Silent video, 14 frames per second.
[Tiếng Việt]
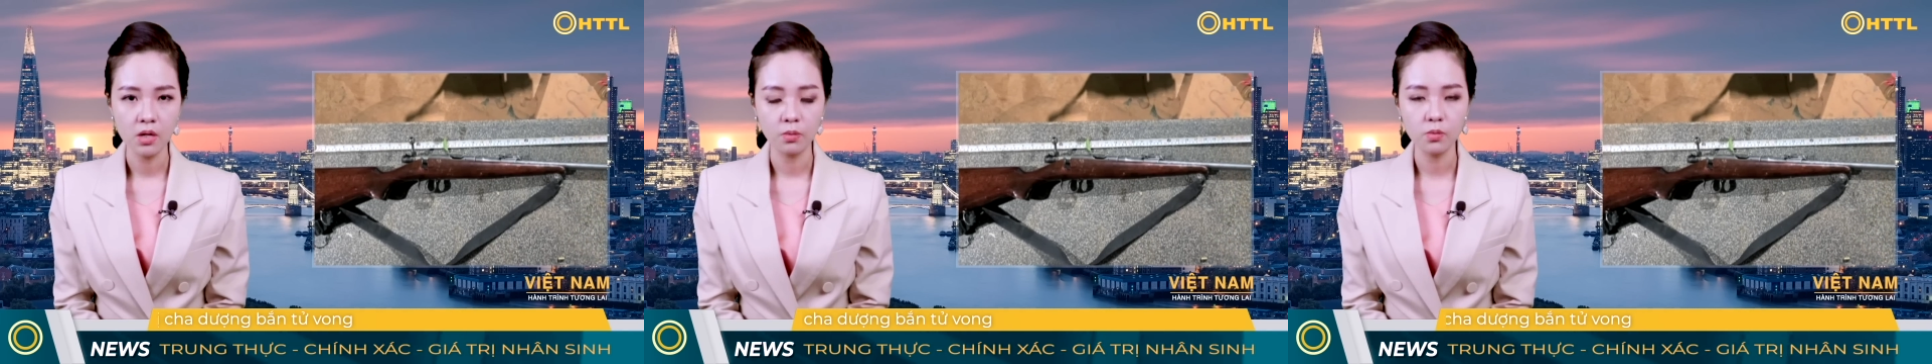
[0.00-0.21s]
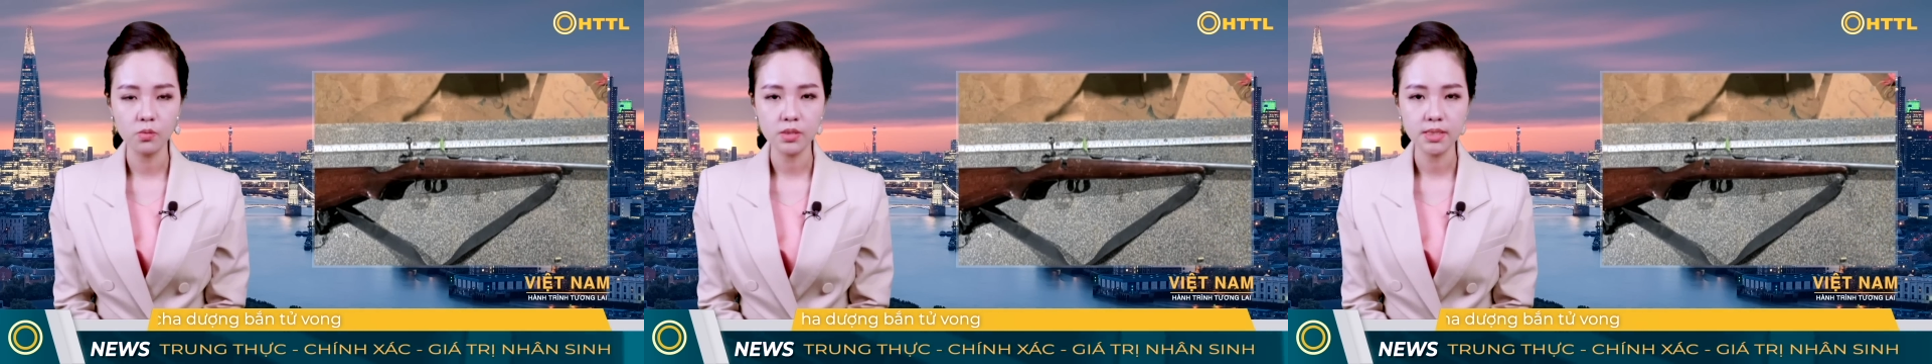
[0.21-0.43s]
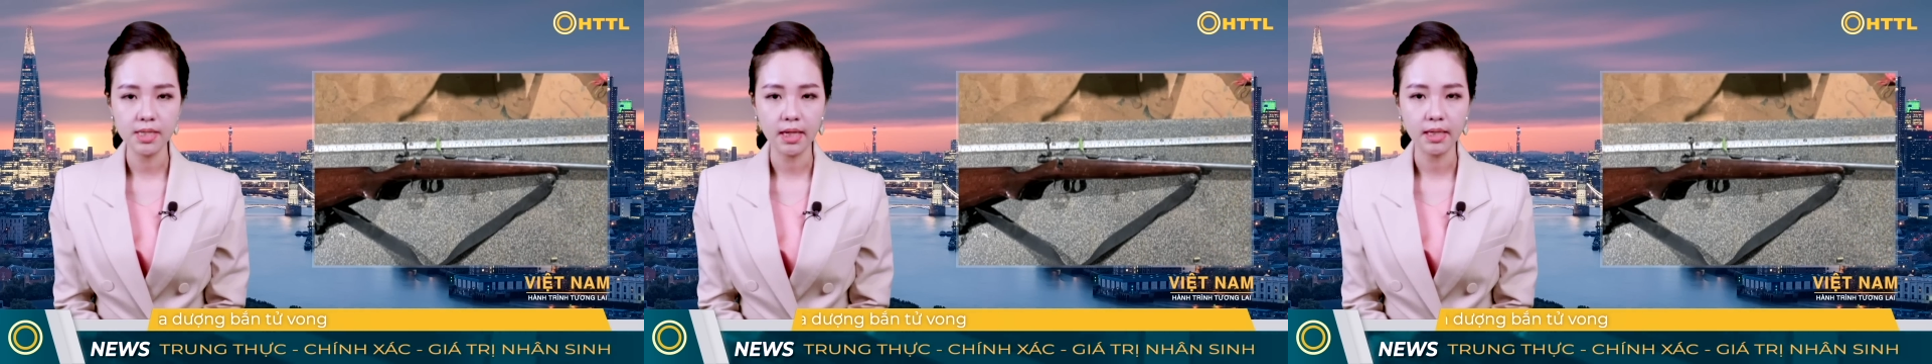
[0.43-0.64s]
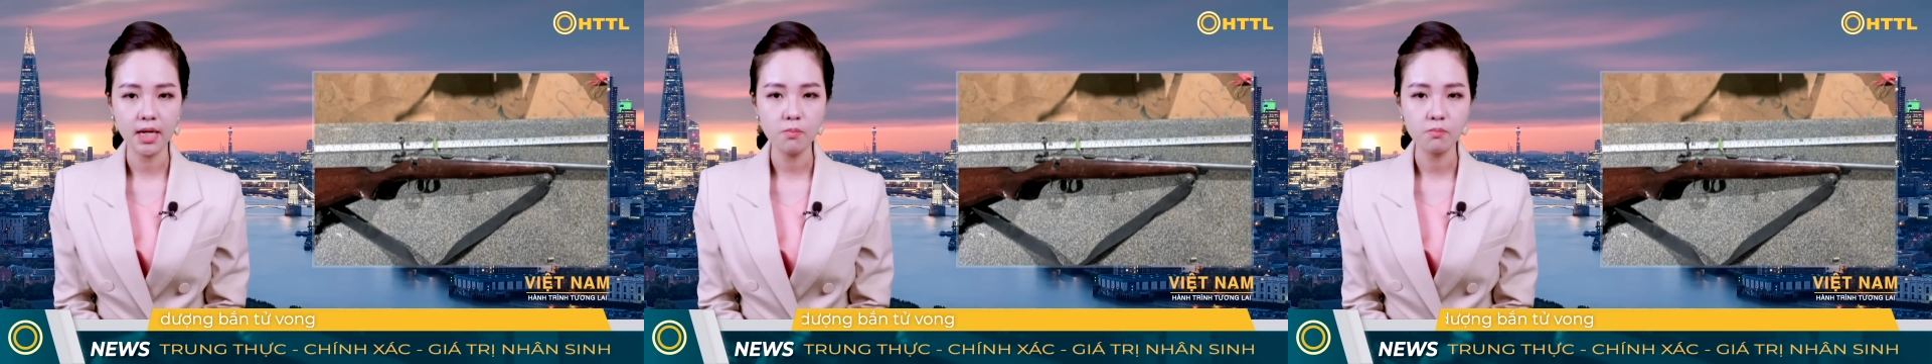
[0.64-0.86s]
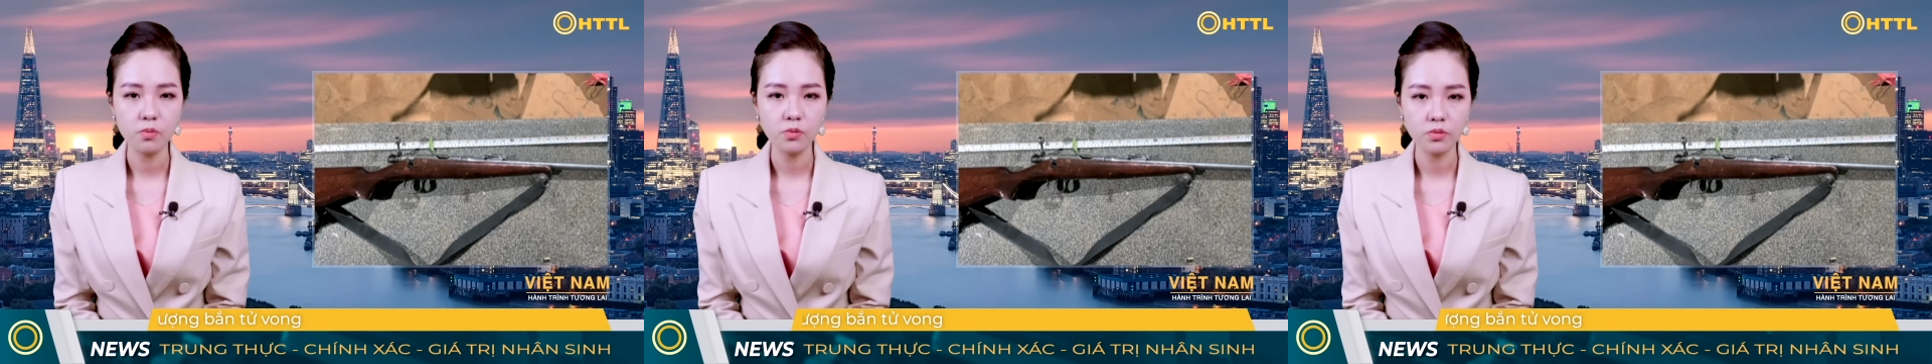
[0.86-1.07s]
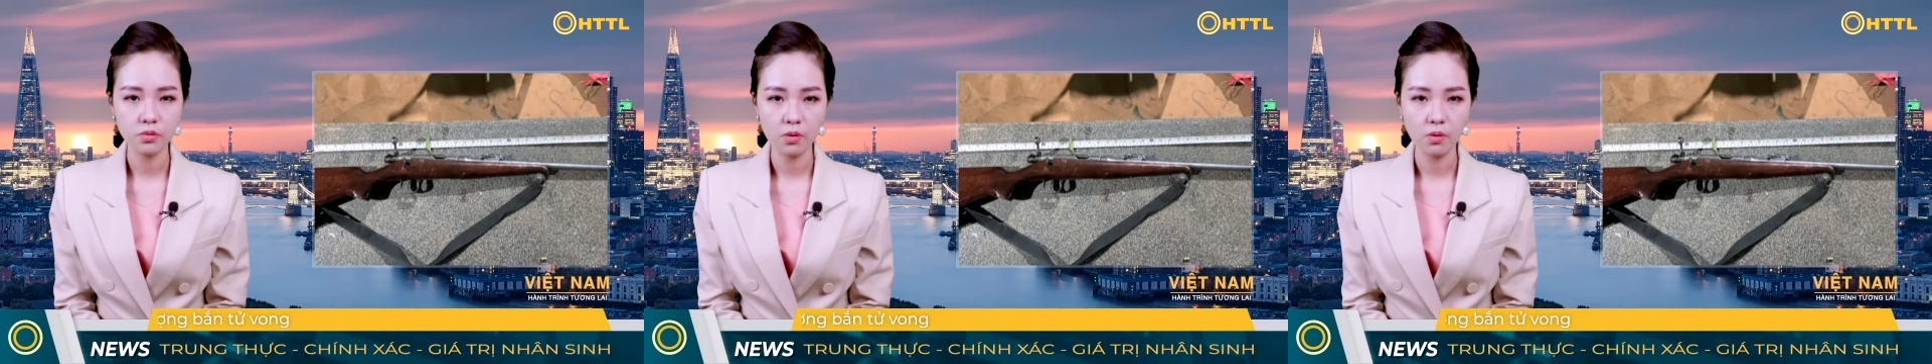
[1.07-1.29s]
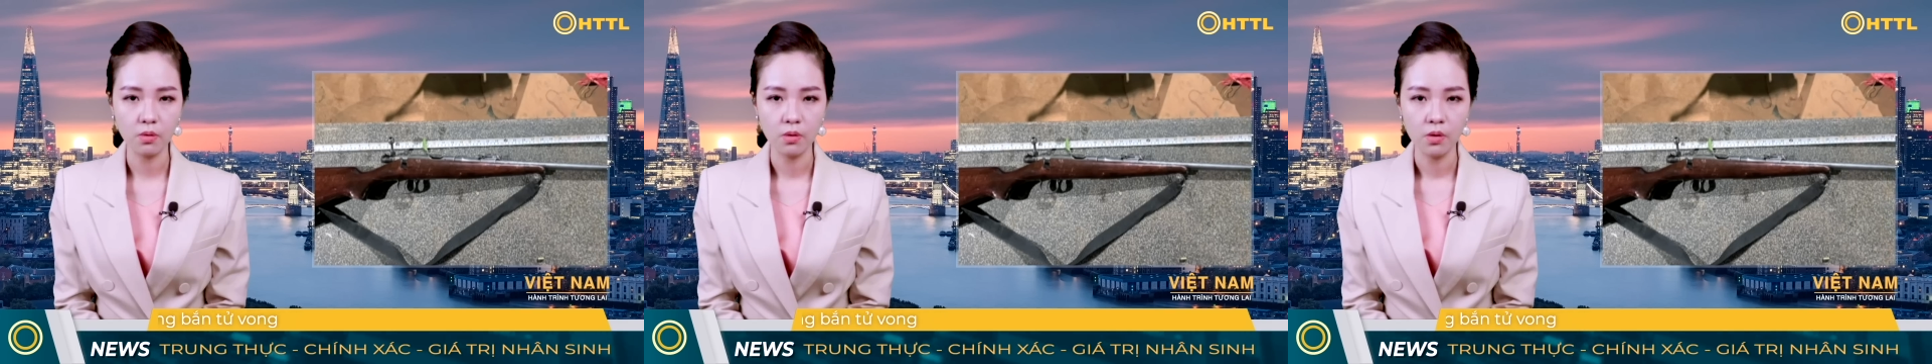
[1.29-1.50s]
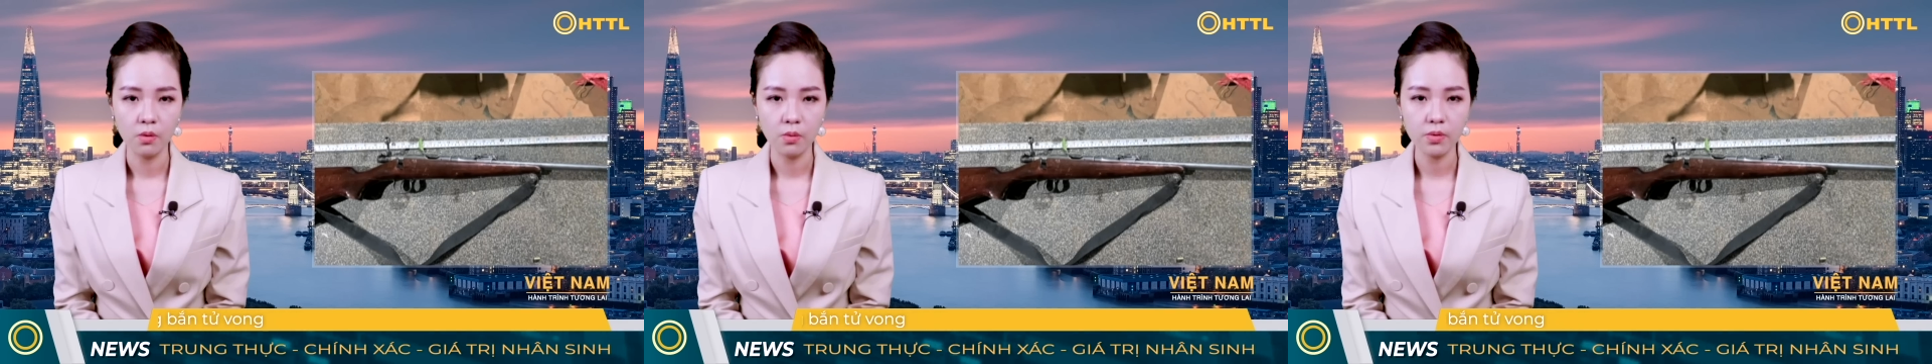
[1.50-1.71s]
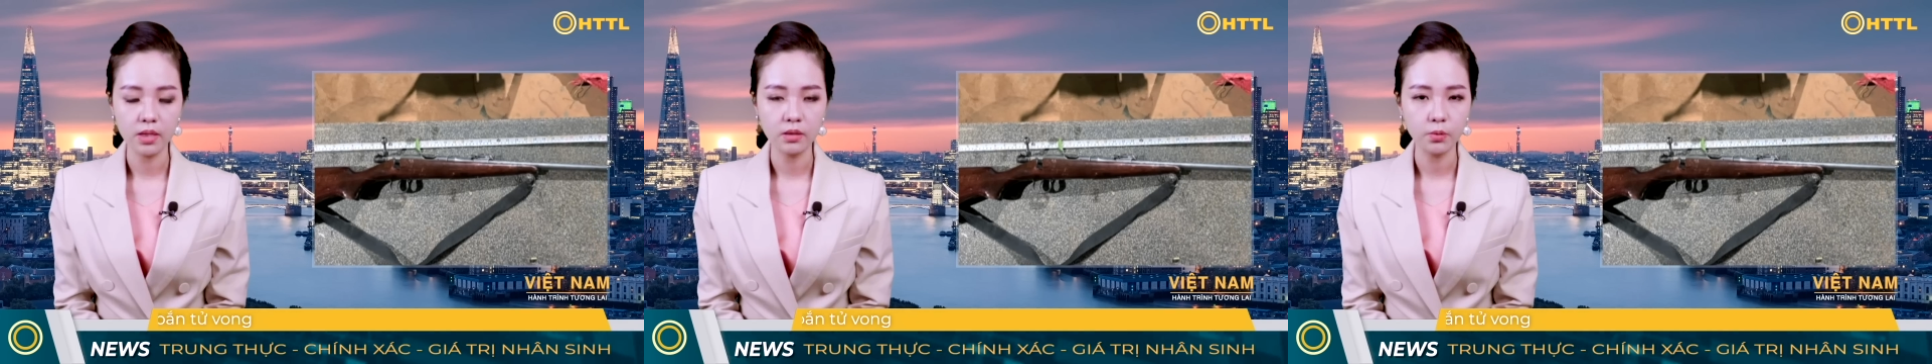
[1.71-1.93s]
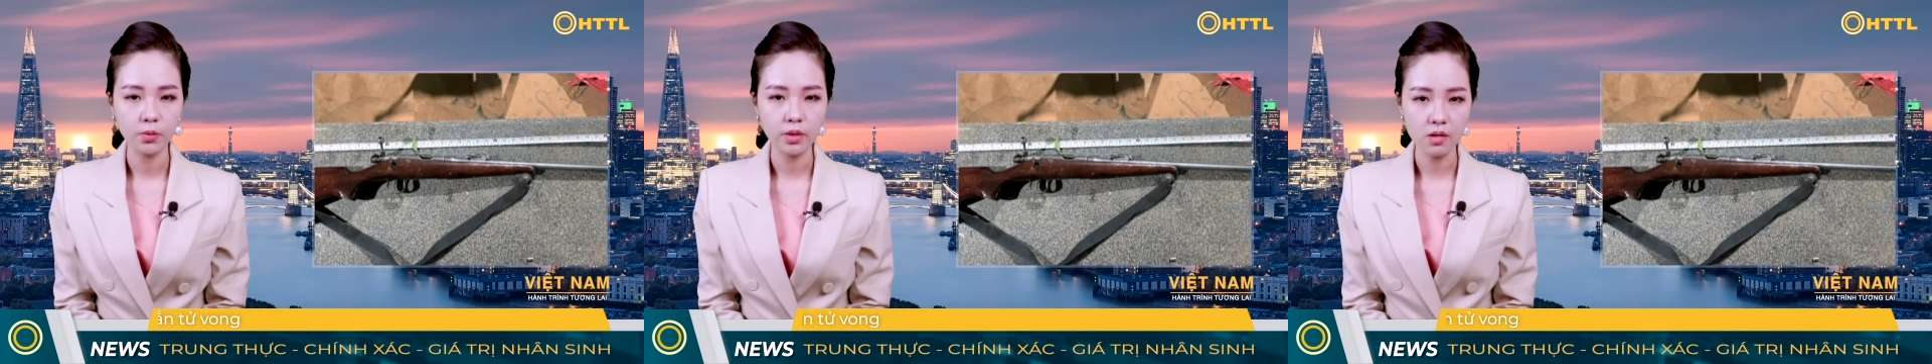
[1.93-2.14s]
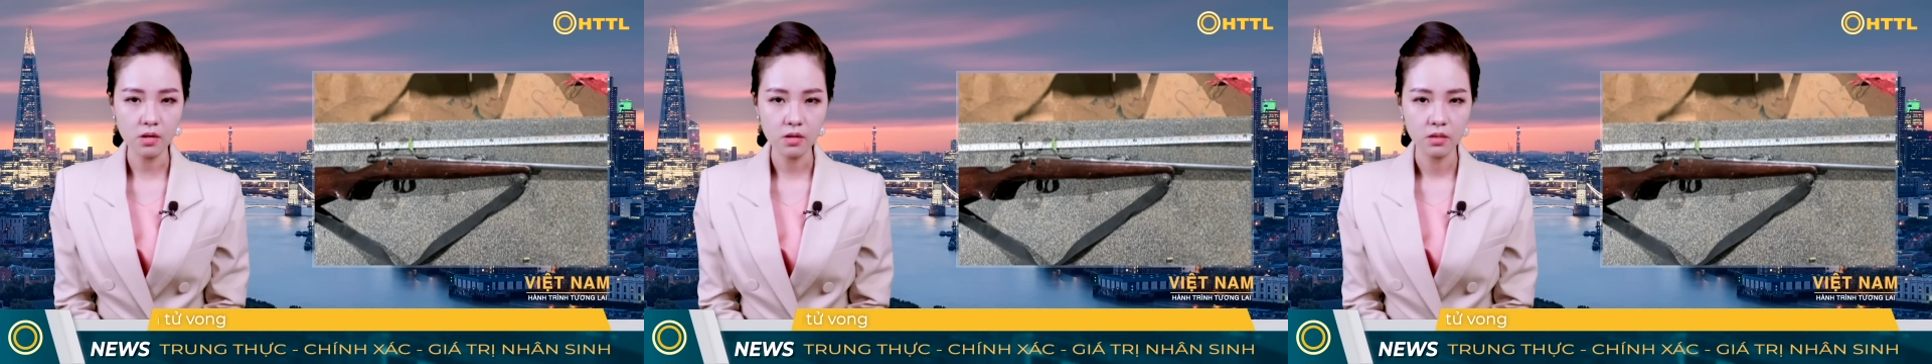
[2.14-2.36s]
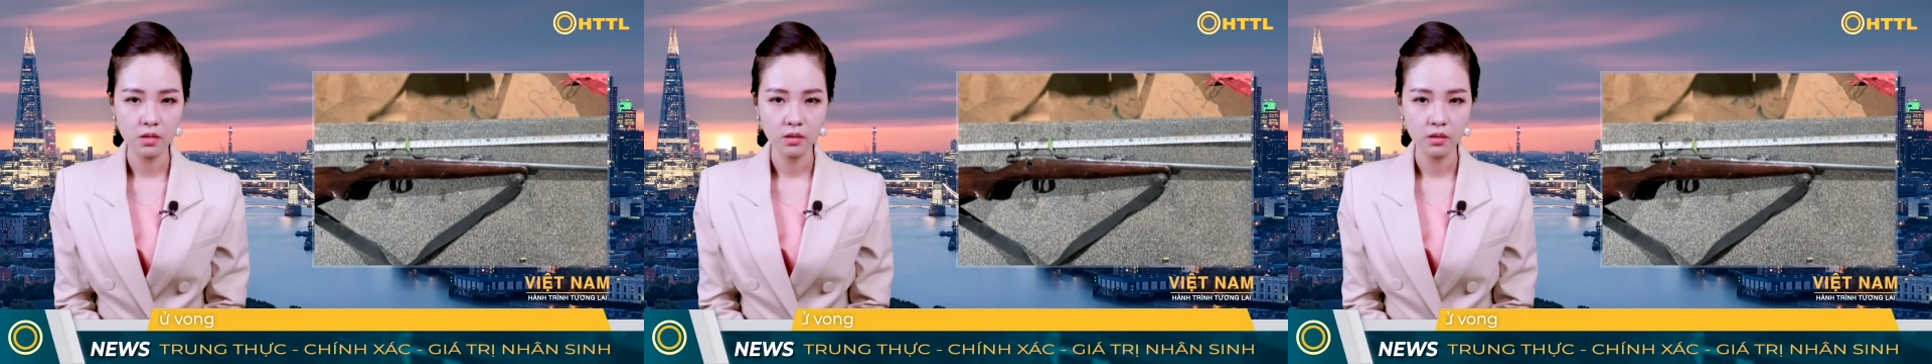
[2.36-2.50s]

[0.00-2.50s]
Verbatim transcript: ngụ xã Đắk Puso, huyện Tuy Đức,